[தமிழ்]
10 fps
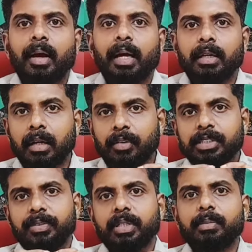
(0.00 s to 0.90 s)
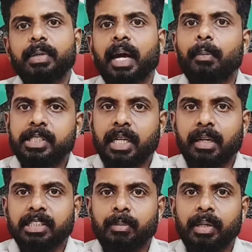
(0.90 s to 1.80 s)
அந்த நர்வஸ் வந்து டேமேஜ்
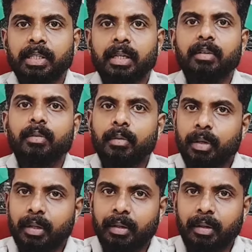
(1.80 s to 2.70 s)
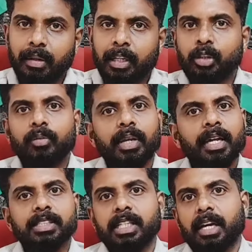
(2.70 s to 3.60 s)
ஆகிற சமயத்தில் உங்களுக்கு ரத்தம்
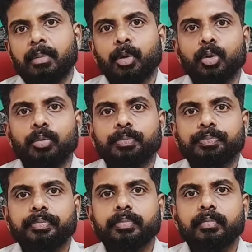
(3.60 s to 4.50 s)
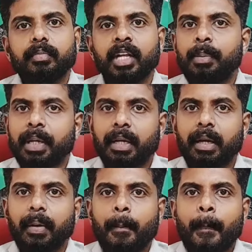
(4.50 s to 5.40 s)
வலி கசிய ஆரம்பிக்கும்
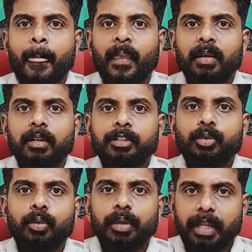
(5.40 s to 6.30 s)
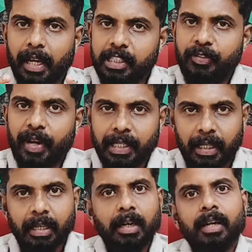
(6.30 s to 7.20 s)
அப்படிங்கிறாங்க ஸோ ஏஜ்
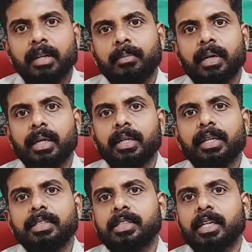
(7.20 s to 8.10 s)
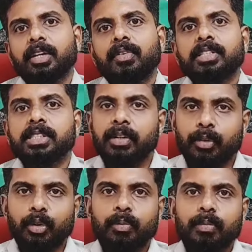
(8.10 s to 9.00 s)
ஃபேக்டரின் காரணமாக ஜக்கி
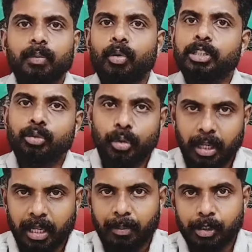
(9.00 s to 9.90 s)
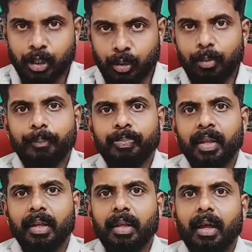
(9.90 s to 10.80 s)
வாசுதேவுக்கும் மூளை சுருங்க ஆரம்பிச்சிருக்கும்
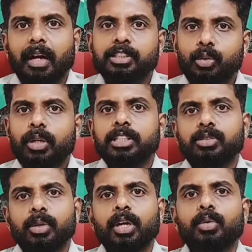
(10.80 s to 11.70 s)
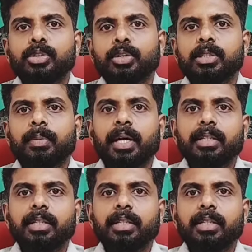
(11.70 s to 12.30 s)
அது சுருங்க சுருங்க கொஞ்சம் கொஞ்சமாக